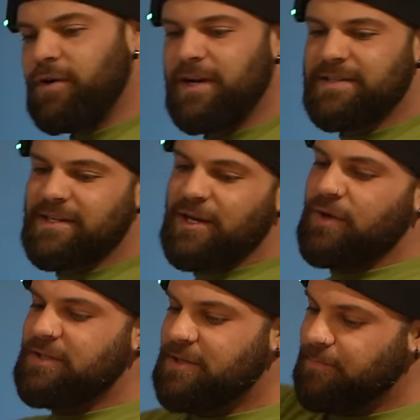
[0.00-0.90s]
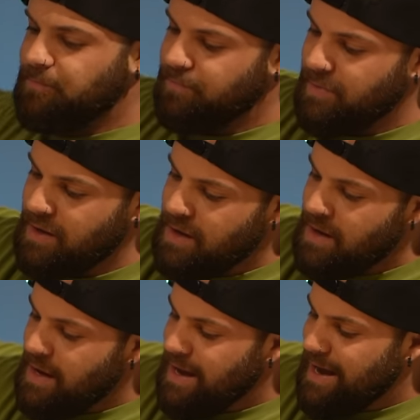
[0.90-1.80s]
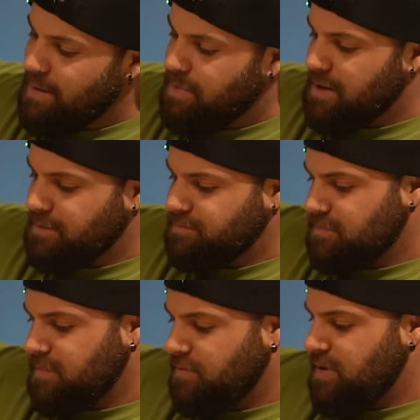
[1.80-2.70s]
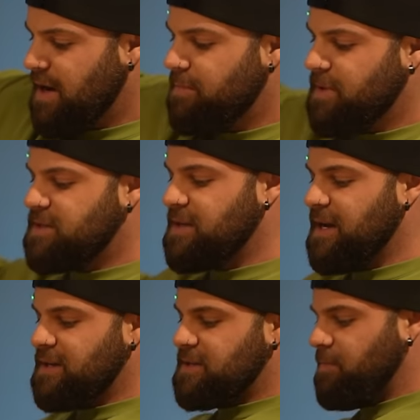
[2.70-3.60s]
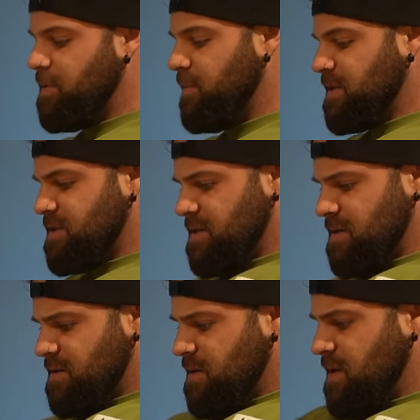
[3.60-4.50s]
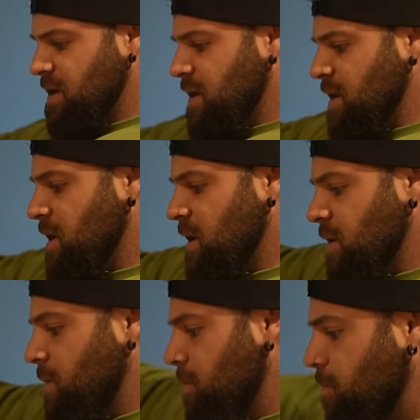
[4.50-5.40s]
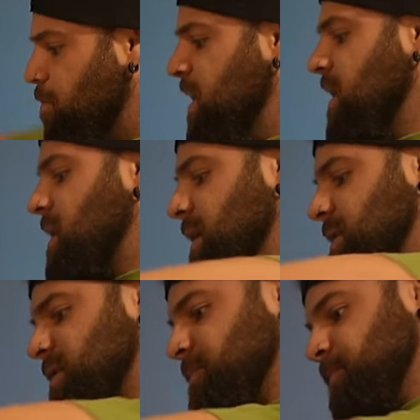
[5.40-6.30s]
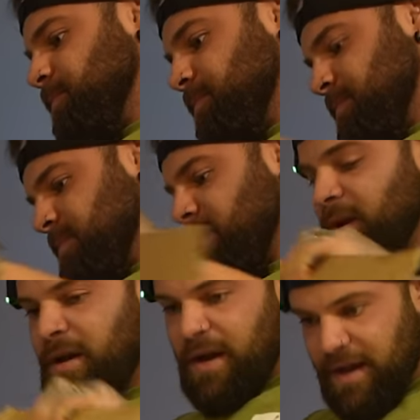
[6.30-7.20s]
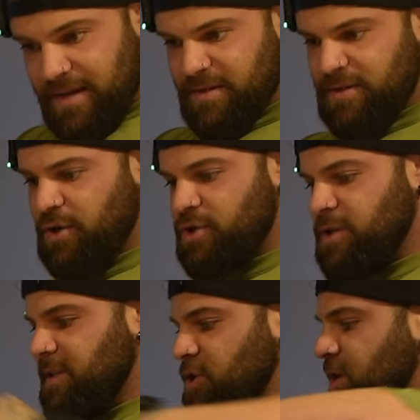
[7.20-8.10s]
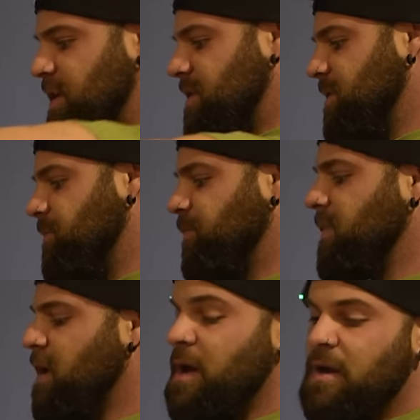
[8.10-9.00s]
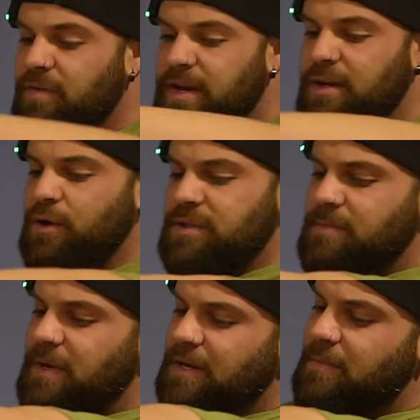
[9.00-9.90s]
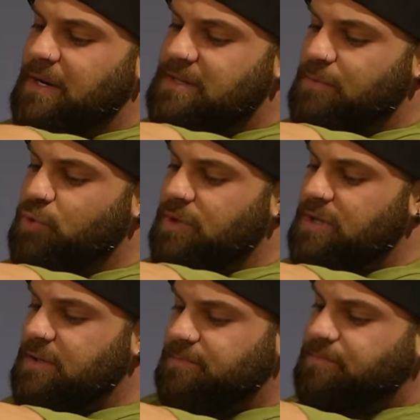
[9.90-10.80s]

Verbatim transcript: Wochen hat es gedauert, aber wir haben jetzt alle Supplements. Peak hat alles aus Deutschland geschickt. Wir gehen heute mal gemeinsam durch,